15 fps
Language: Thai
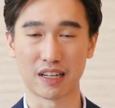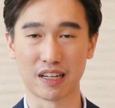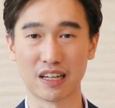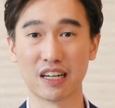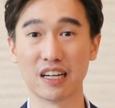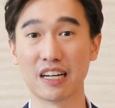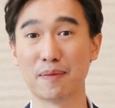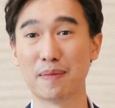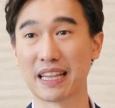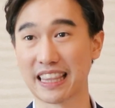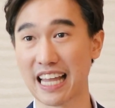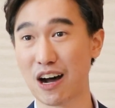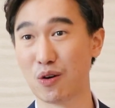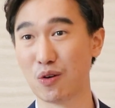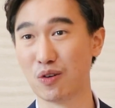ก็คือน้ำมัน
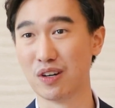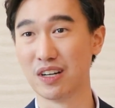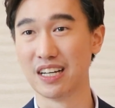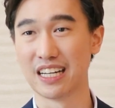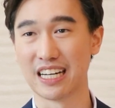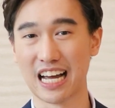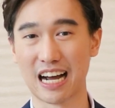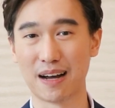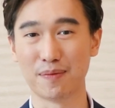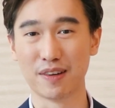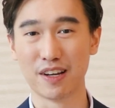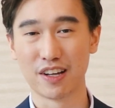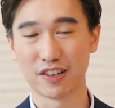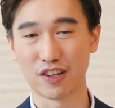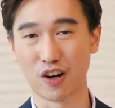เตานะครับ
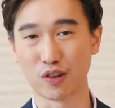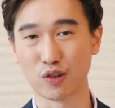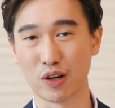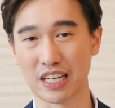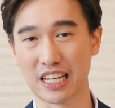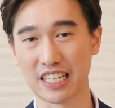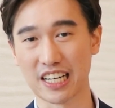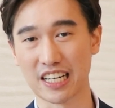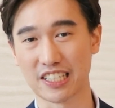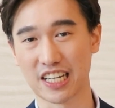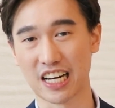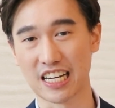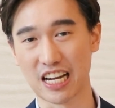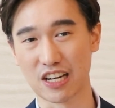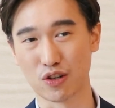สส่วนนี้จะเฉลี่ย